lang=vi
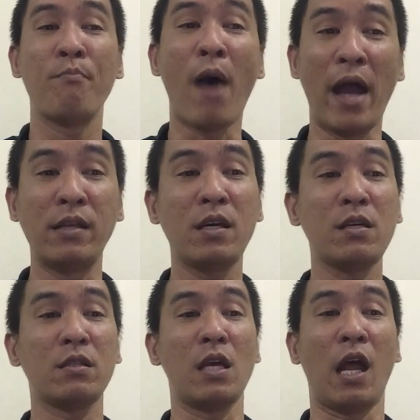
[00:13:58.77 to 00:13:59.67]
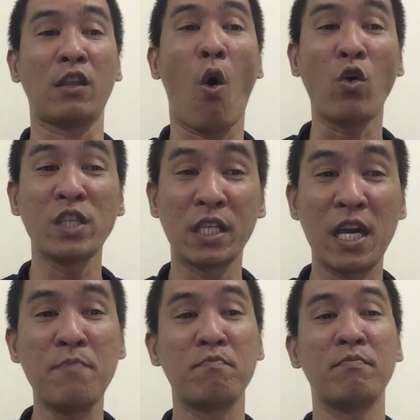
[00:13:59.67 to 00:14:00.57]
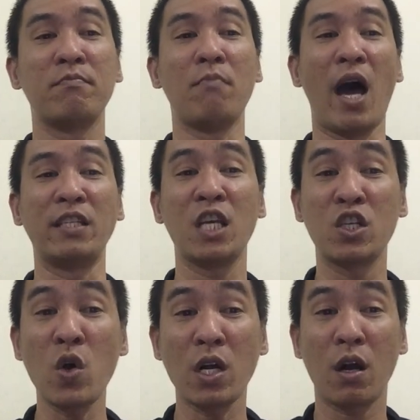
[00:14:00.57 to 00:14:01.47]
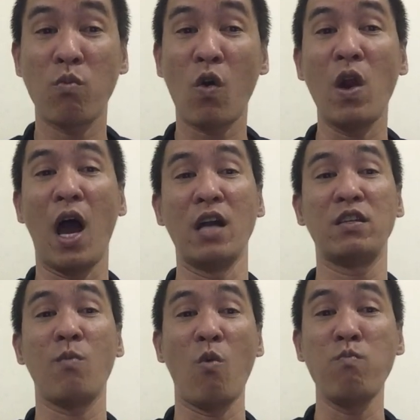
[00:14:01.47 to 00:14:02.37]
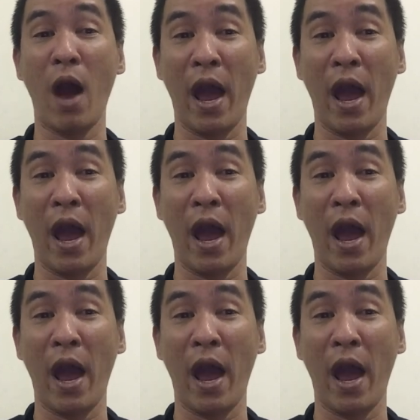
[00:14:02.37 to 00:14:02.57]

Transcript: Mệnh thì là thổ sinh kim, mệnh sinh xuất không có lợi cho bổn